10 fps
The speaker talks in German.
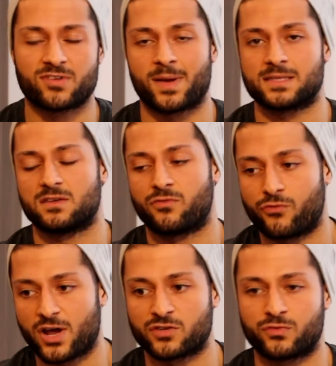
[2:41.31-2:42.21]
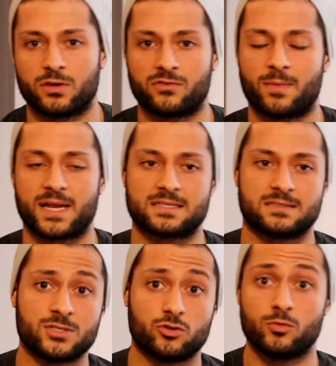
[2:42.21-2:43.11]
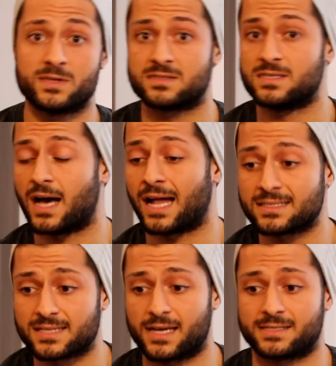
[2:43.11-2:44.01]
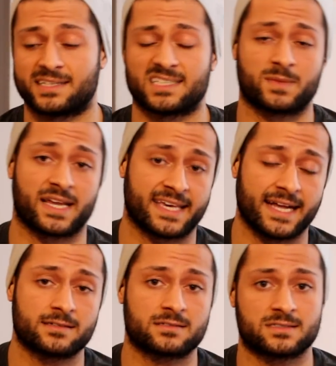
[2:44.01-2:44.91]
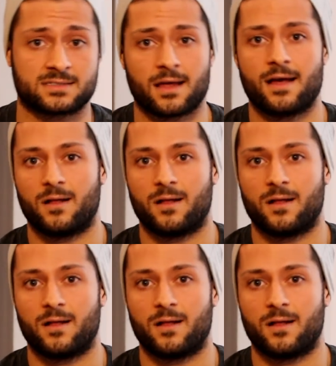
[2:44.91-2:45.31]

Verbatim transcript: wenn man sich fresh fühlt, wenn man jetzt nicht übelst die Anzeichen hat, dass man erkältet ist,